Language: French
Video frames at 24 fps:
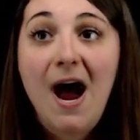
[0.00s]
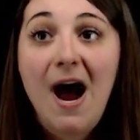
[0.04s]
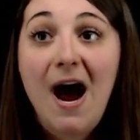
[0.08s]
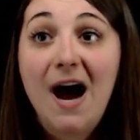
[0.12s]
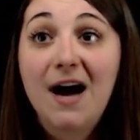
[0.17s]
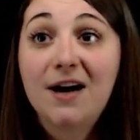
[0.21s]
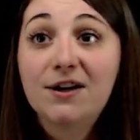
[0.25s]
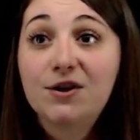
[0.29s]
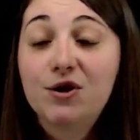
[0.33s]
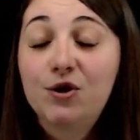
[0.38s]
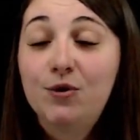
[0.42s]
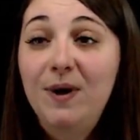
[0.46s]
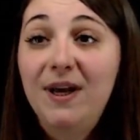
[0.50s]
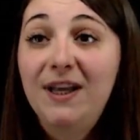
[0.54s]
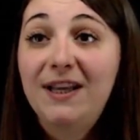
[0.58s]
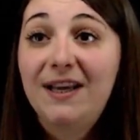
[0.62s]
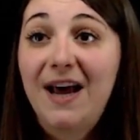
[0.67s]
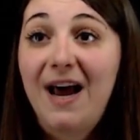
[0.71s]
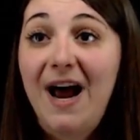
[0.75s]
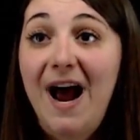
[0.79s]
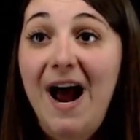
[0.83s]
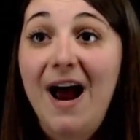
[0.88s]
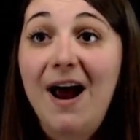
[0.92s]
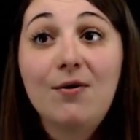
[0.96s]

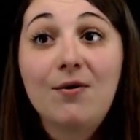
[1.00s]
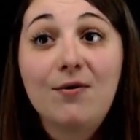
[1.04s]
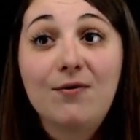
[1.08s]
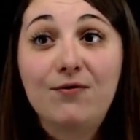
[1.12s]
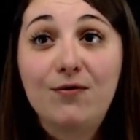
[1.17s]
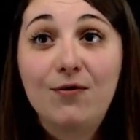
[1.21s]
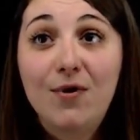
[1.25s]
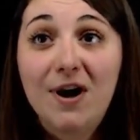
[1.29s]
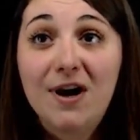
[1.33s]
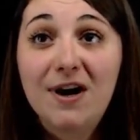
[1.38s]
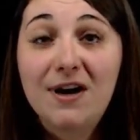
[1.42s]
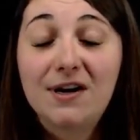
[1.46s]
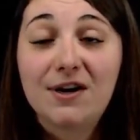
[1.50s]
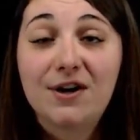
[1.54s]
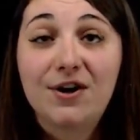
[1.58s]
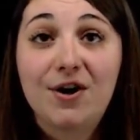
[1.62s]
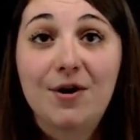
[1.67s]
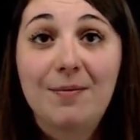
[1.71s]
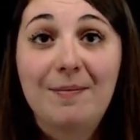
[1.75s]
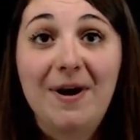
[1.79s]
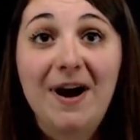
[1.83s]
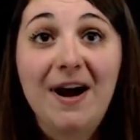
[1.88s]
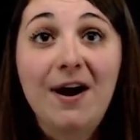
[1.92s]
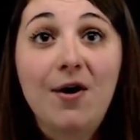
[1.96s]
Ensuite, allons voir
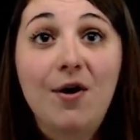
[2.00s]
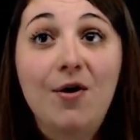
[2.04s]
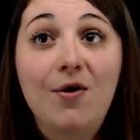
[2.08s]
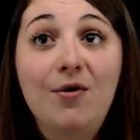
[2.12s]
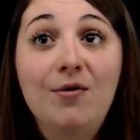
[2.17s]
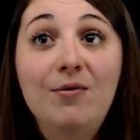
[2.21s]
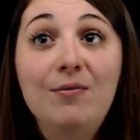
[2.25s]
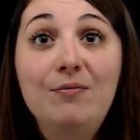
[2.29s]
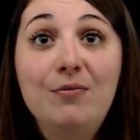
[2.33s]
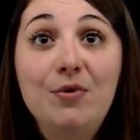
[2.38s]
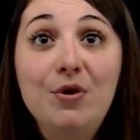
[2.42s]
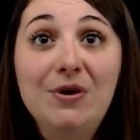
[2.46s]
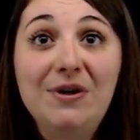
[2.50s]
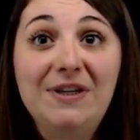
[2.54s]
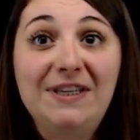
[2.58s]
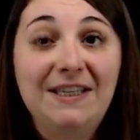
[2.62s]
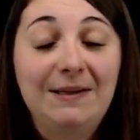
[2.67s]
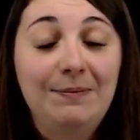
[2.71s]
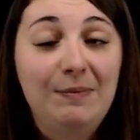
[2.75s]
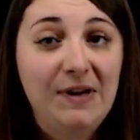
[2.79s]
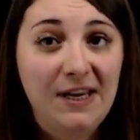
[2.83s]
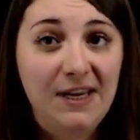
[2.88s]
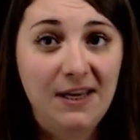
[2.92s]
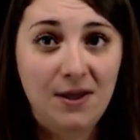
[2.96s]
comment on
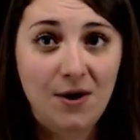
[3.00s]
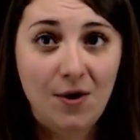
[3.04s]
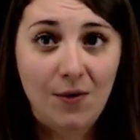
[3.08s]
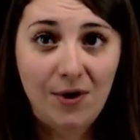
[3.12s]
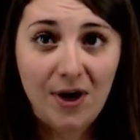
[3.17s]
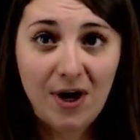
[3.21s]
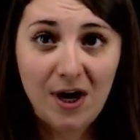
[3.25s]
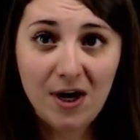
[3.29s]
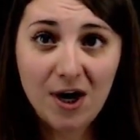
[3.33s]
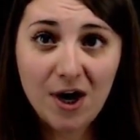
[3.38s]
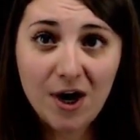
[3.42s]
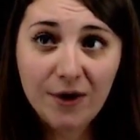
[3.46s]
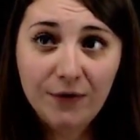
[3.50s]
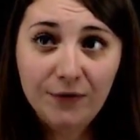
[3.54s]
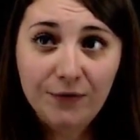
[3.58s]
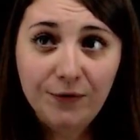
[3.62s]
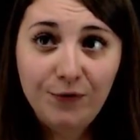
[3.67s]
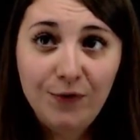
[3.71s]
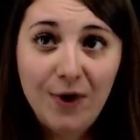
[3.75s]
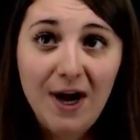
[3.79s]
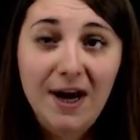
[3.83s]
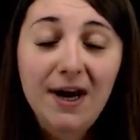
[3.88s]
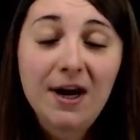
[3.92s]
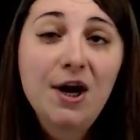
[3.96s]
multiplie. Donc, encore une
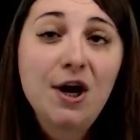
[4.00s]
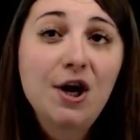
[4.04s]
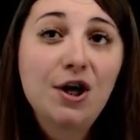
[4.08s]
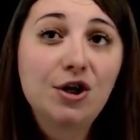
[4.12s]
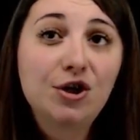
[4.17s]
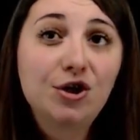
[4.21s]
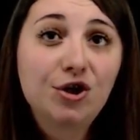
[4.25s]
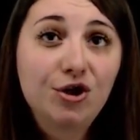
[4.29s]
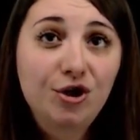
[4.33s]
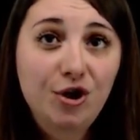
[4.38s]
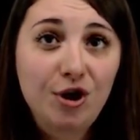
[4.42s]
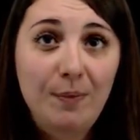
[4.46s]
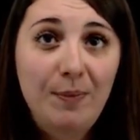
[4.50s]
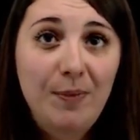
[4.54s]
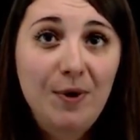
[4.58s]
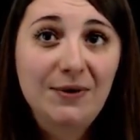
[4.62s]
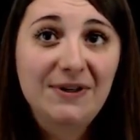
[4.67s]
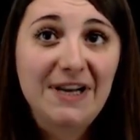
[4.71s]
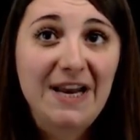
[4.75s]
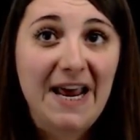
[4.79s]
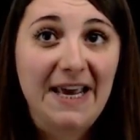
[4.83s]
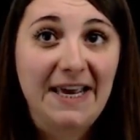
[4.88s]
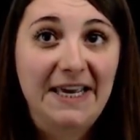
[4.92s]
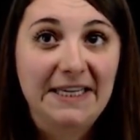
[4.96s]
fois, je te
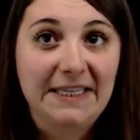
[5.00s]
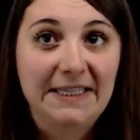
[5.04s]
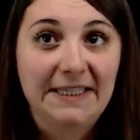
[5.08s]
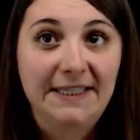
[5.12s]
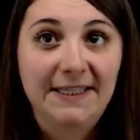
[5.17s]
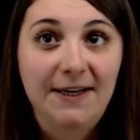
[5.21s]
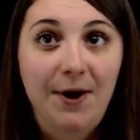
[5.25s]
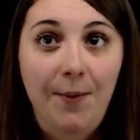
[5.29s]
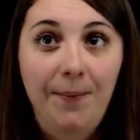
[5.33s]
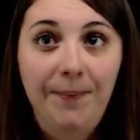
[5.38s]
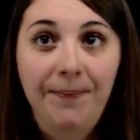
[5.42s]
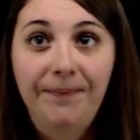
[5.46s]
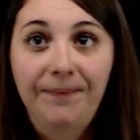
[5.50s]
pose la question.